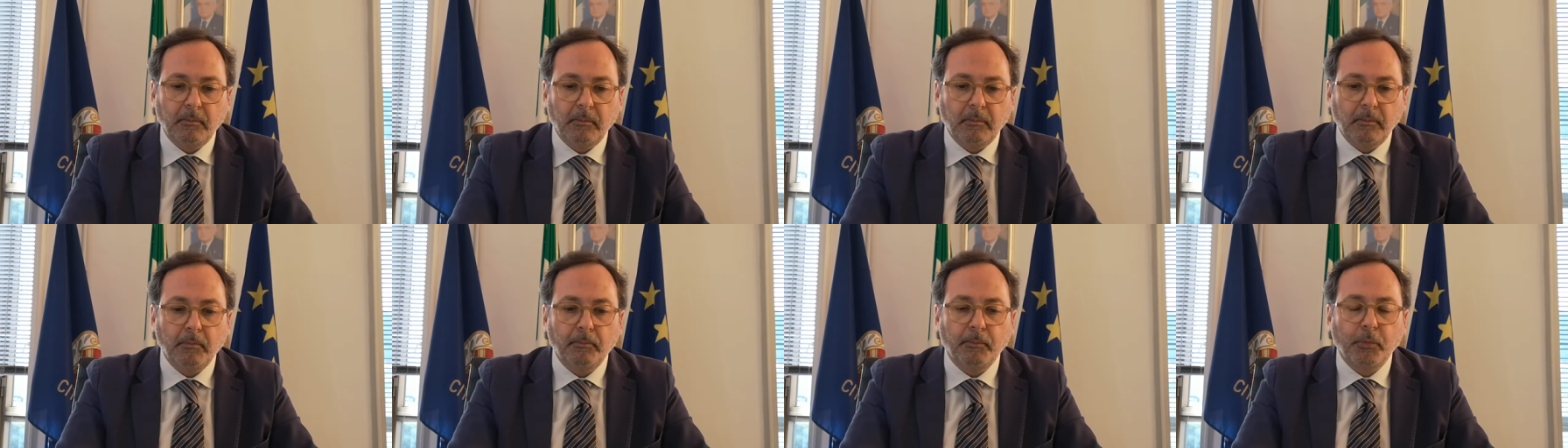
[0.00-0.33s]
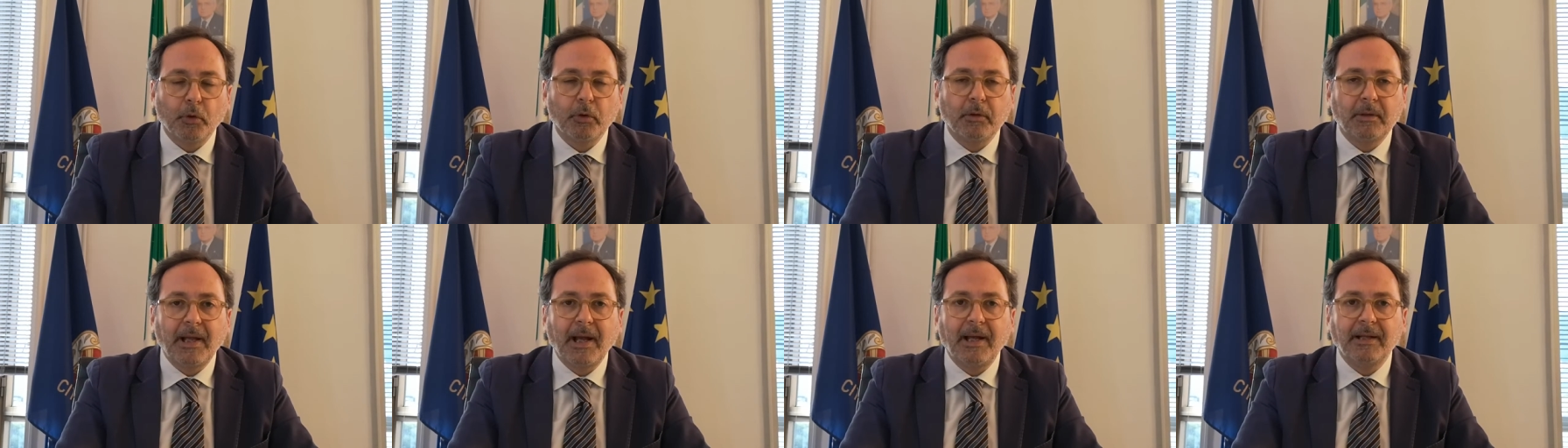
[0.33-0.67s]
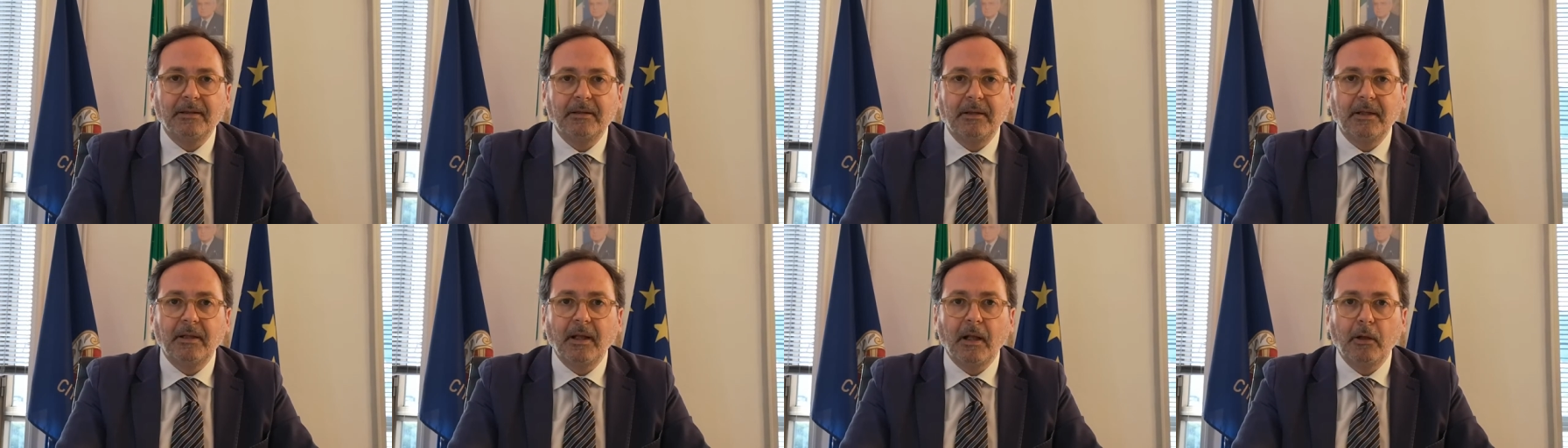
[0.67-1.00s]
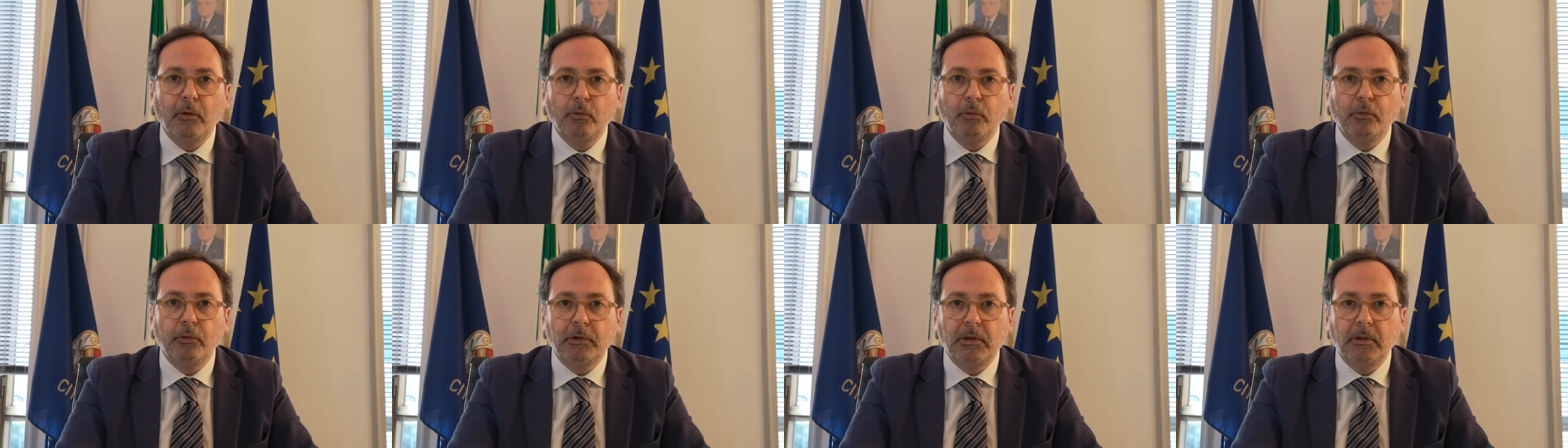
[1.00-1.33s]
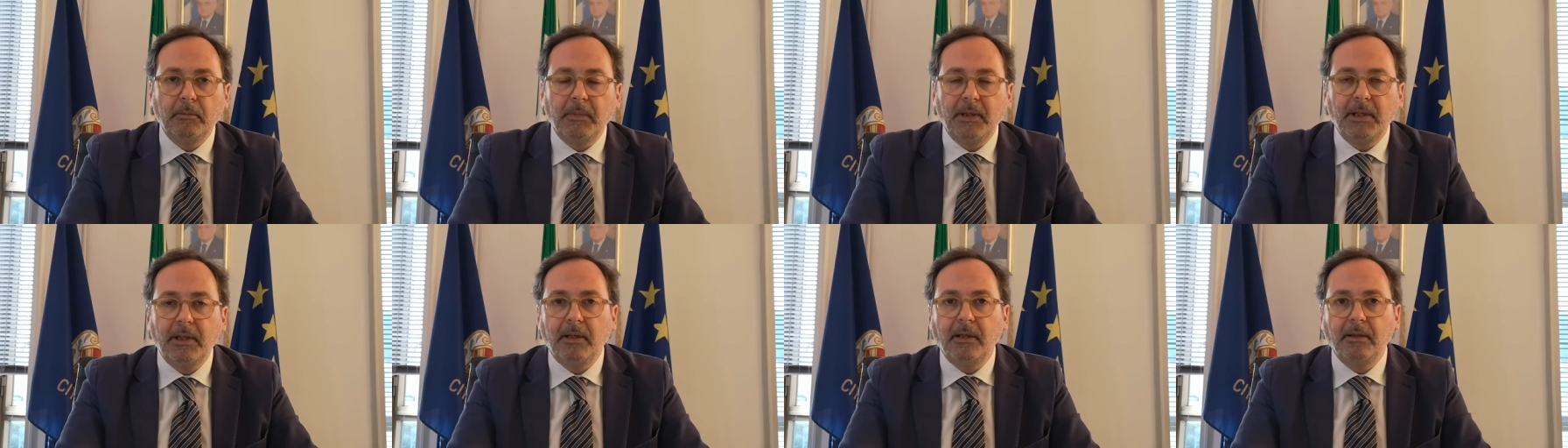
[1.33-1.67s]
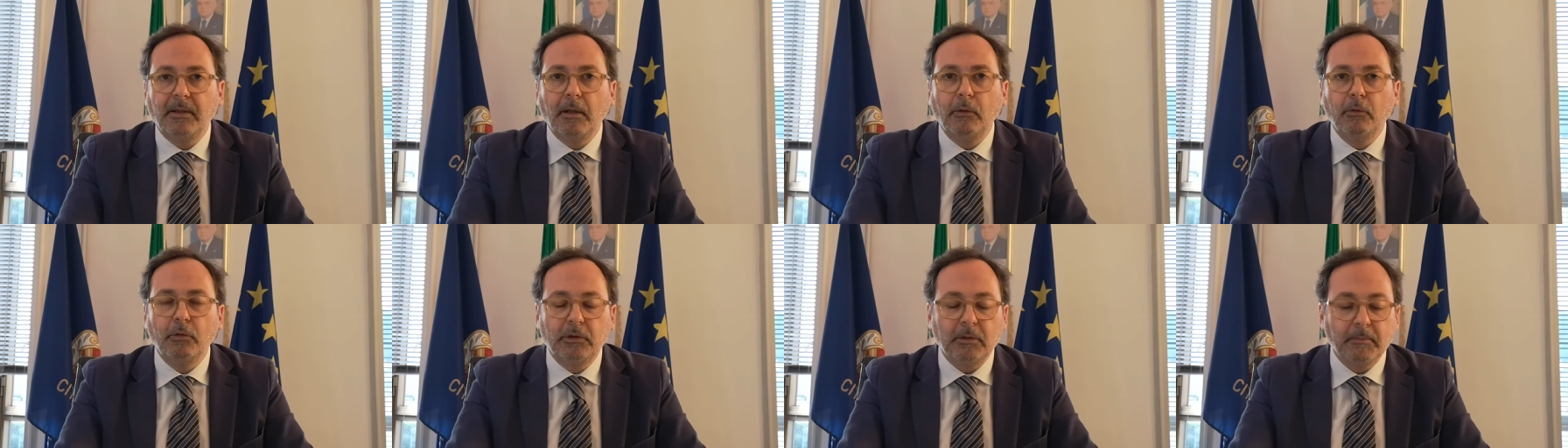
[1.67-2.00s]
importante ultimi,
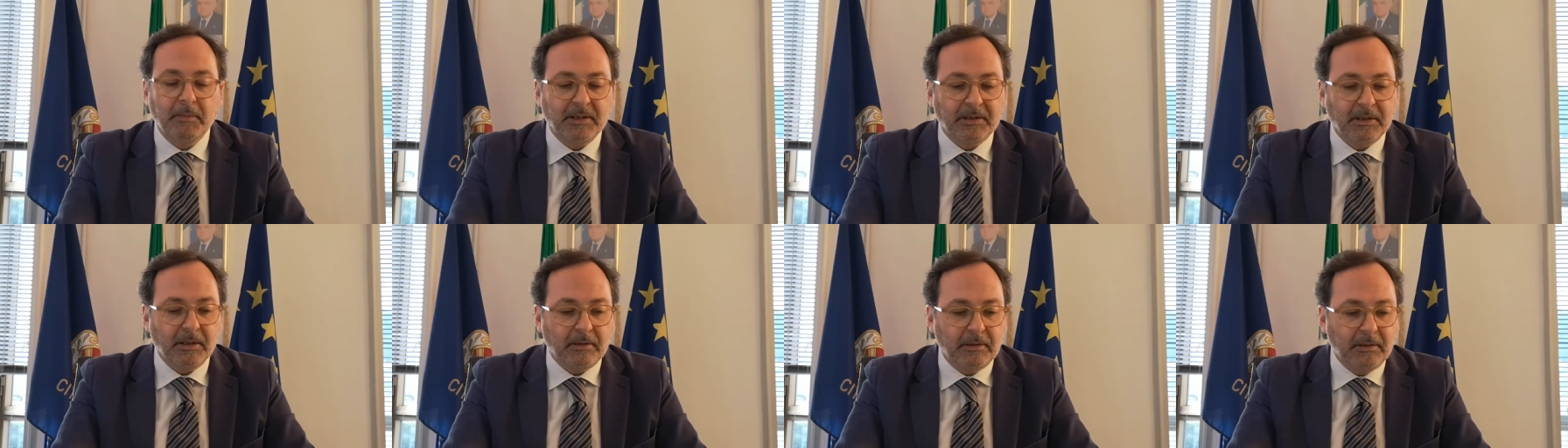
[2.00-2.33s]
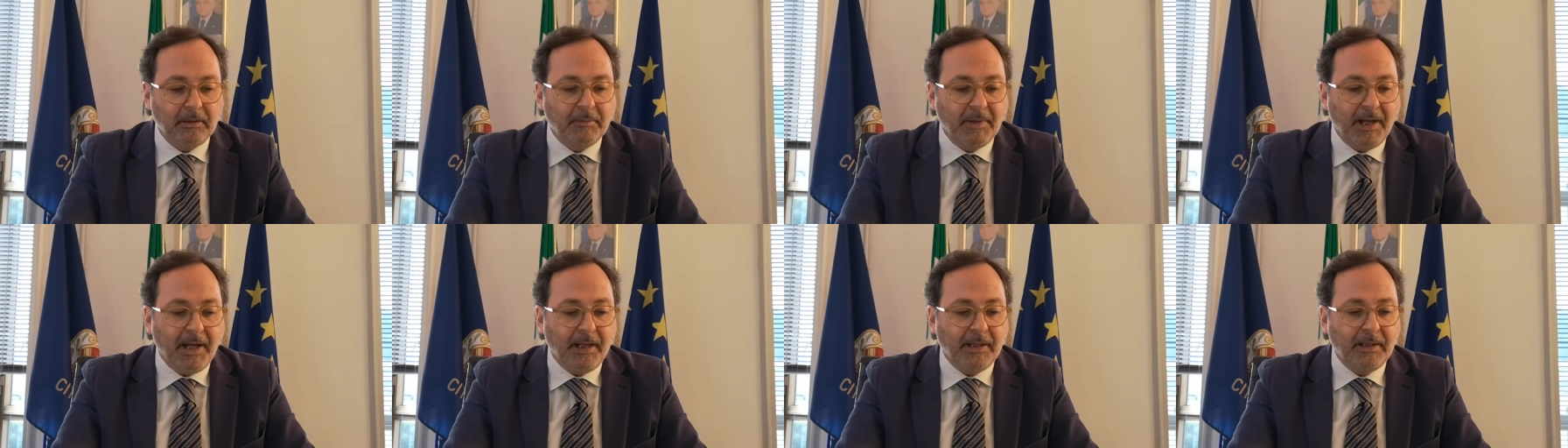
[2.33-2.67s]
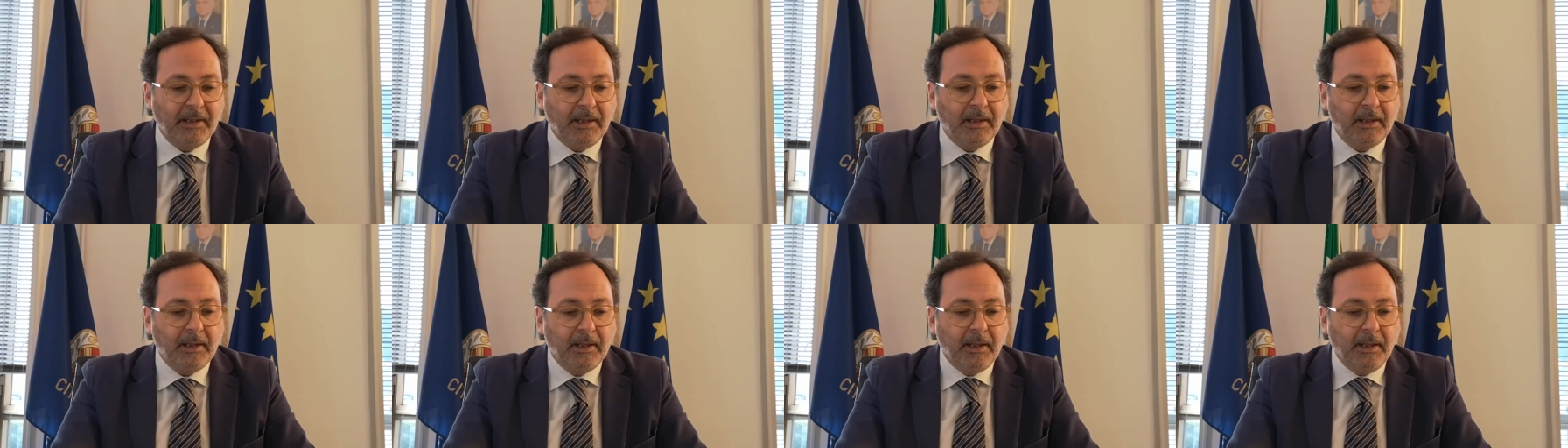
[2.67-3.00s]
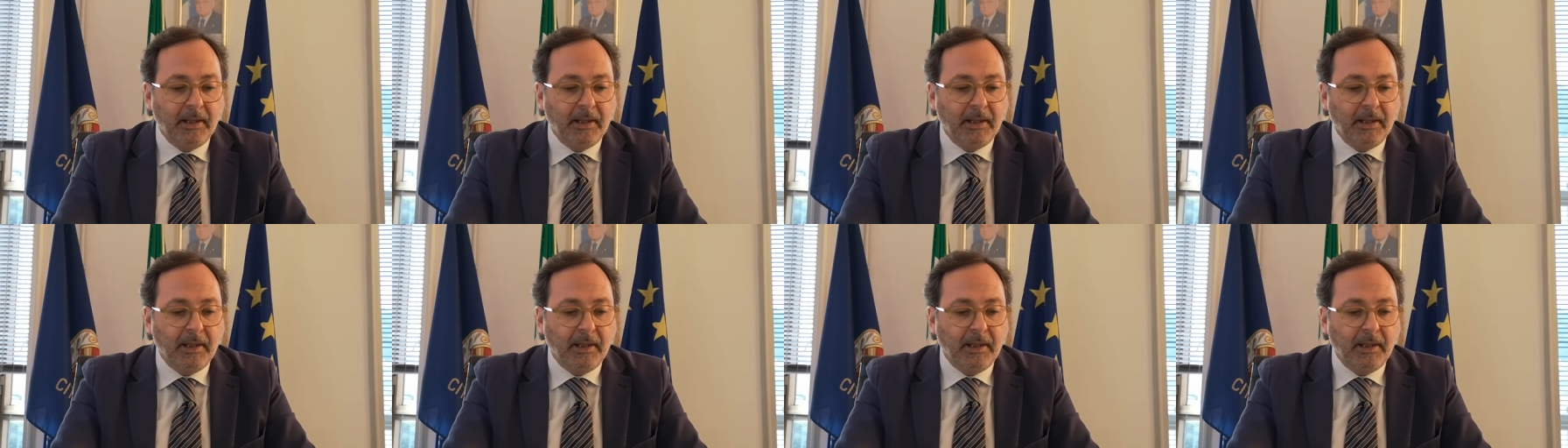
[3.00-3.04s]
delle ultime settimane